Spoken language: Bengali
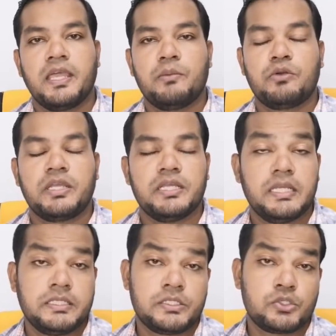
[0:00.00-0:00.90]
এবং কি
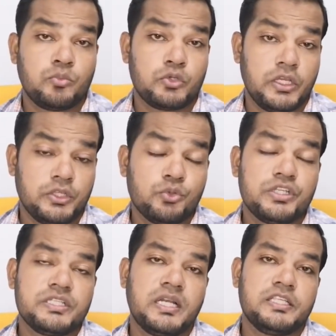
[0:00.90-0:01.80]
এই এই দুটি
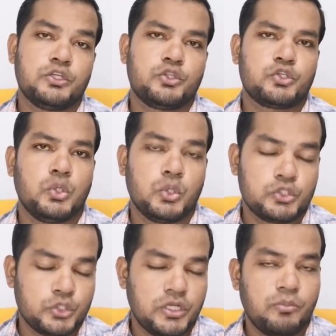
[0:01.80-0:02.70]
জেলা যেহেতু
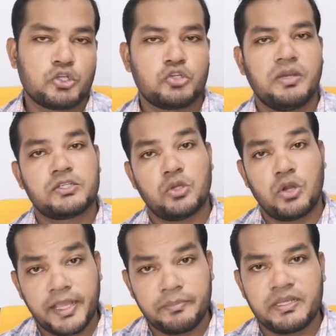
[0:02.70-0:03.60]
লোকজনের বসবাস
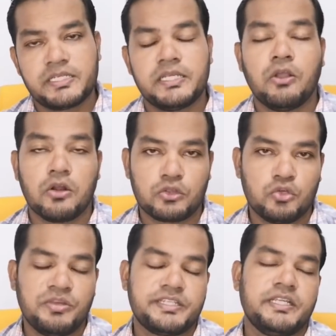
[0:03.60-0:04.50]
অনেক বেশি ঘনত্ব
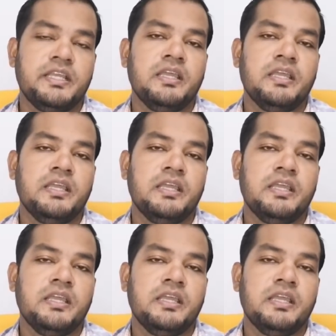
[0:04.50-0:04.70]
বেশি